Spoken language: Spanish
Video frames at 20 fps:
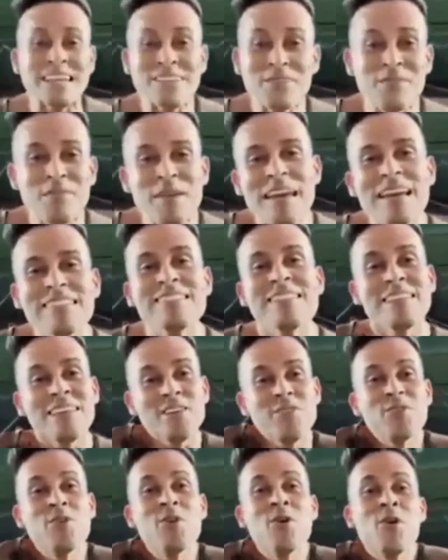Domínguez y
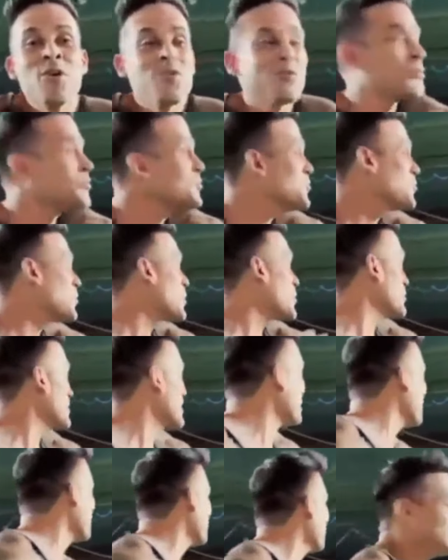yo soy un
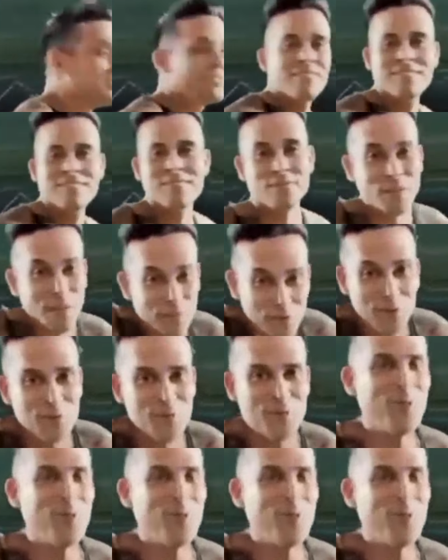jugadorazo de fútbol